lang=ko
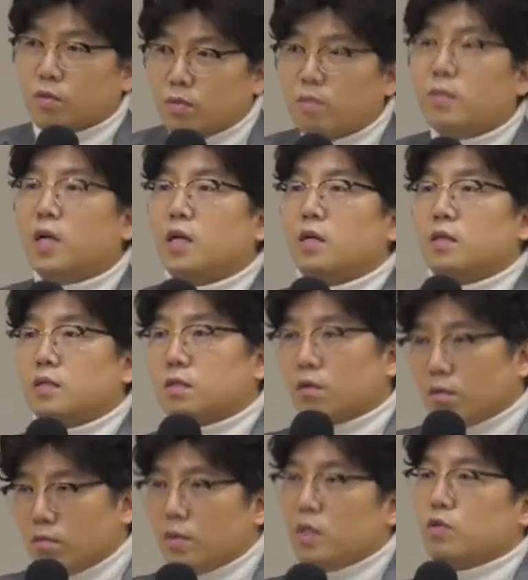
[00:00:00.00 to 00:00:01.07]
정말
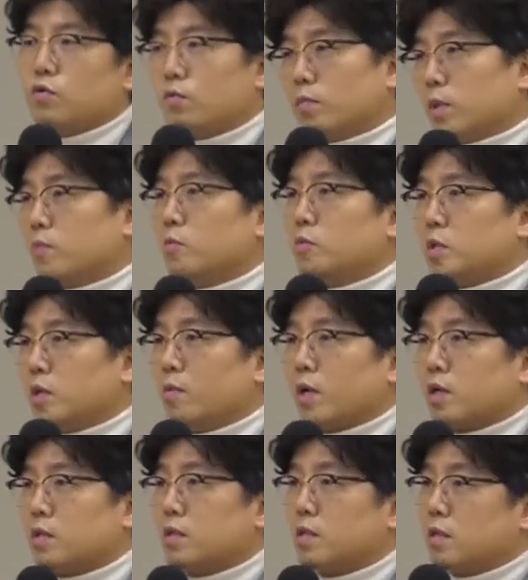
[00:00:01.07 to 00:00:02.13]
정말 좋은 방법들이
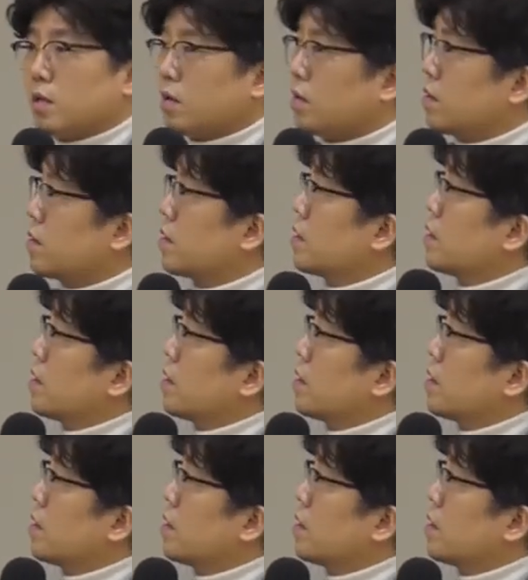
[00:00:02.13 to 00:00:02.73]
많거든요.